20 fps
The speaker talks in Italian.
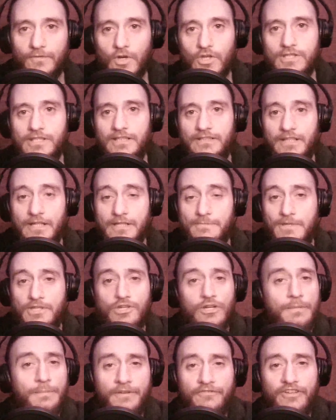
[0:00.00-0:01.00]
la vostra
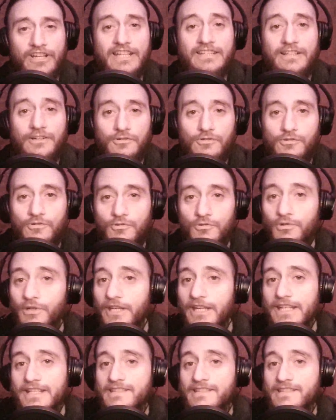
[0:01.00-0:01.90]
trasmissione preferita con cui